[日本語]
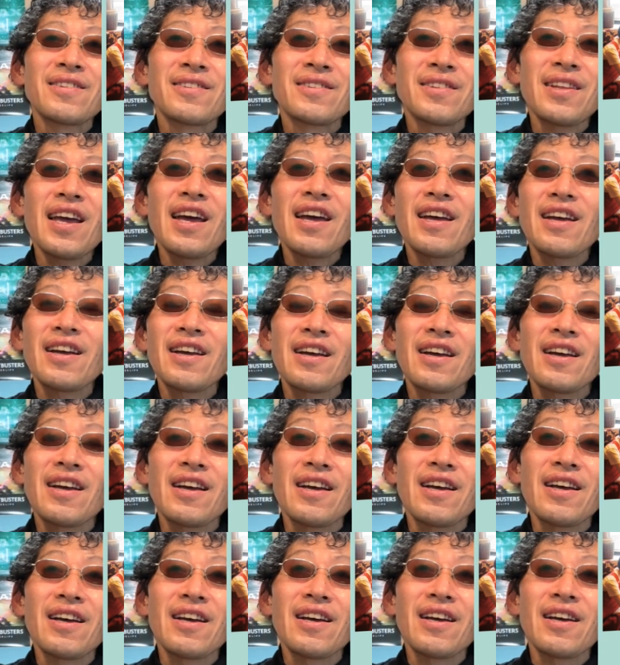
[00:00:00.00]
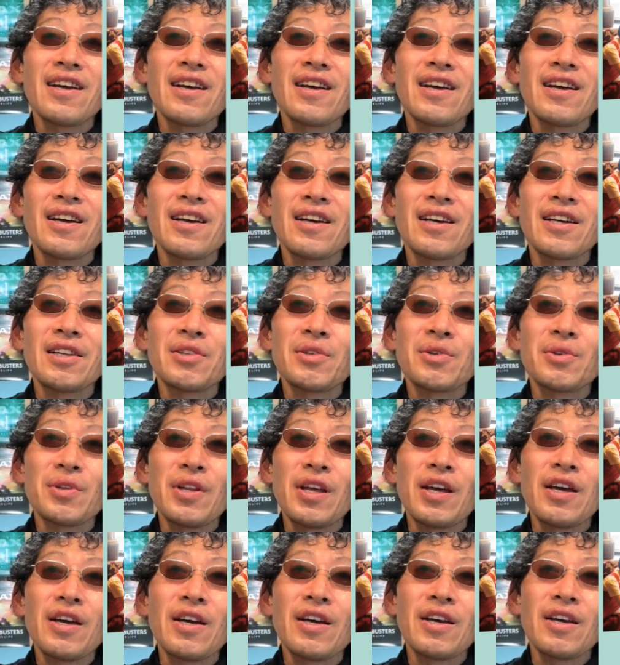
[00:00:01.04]
で、えー、っと
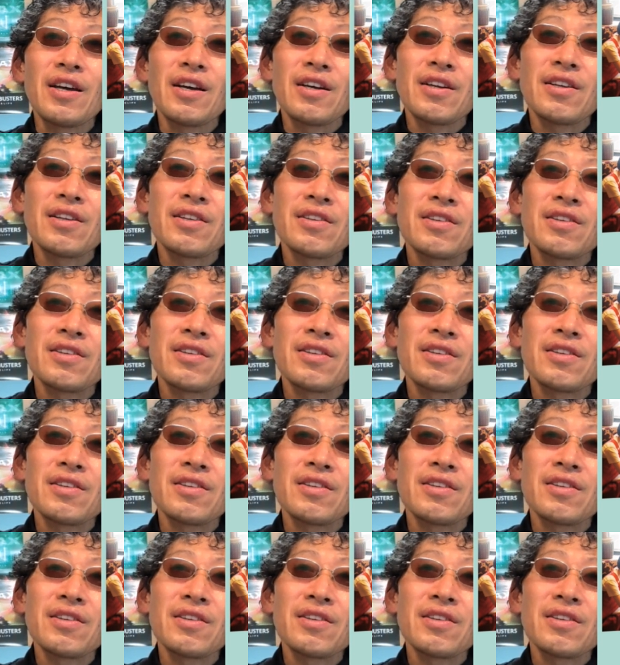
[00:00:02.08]
ね、